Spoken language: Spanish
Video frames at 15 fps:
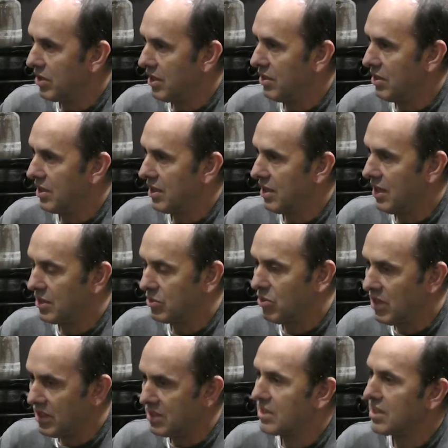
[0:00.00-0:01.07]
que, la, que la
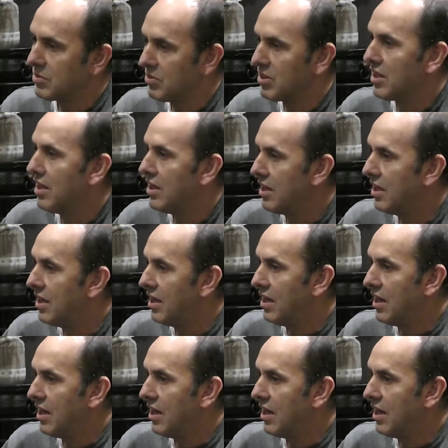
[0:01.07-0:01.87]
escuela se transmita